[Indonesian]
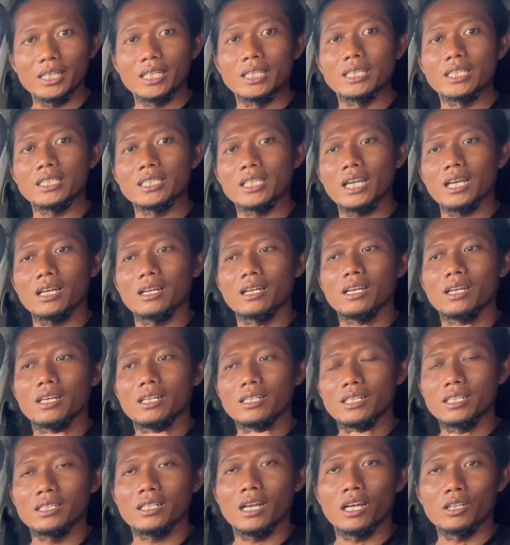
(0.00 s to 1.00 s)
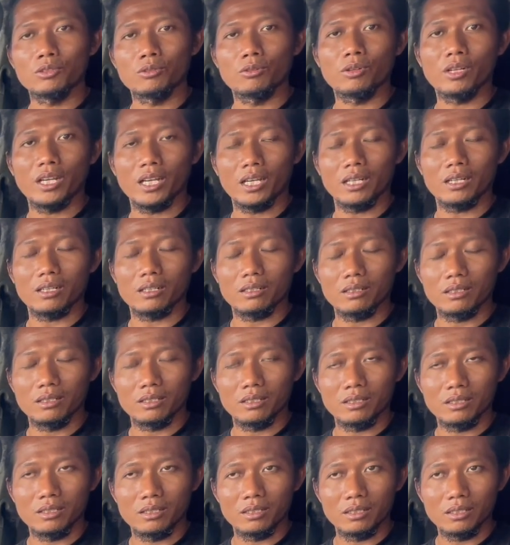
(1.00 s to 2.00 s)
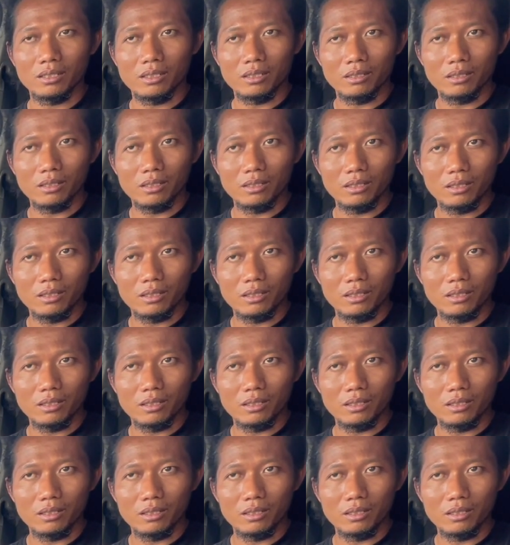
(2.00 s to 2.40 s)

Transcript: intinya di Galto Care eh,